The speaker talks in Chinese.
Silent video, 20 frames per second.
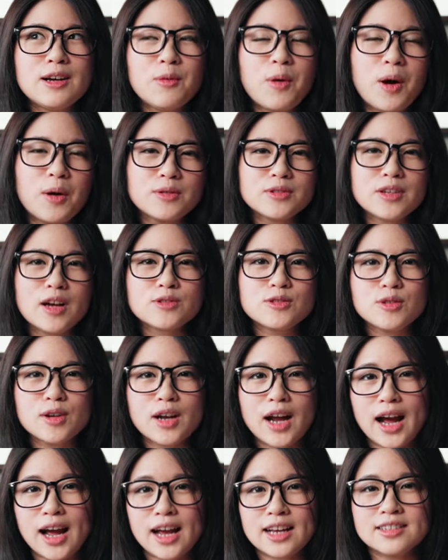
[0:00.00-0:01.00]
网络上就
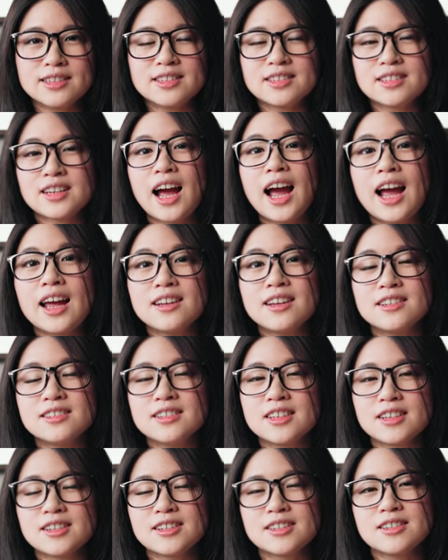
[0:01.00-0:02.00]
开开了
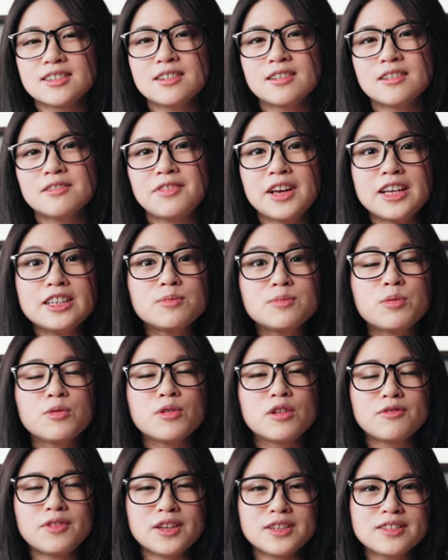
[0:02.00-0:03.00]
那个
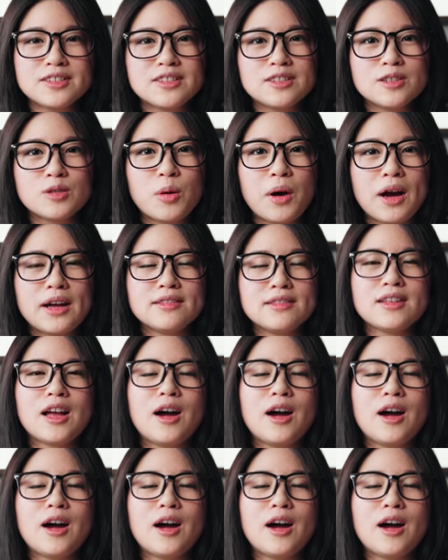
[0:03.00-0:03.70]
Facebook 的粉丝团，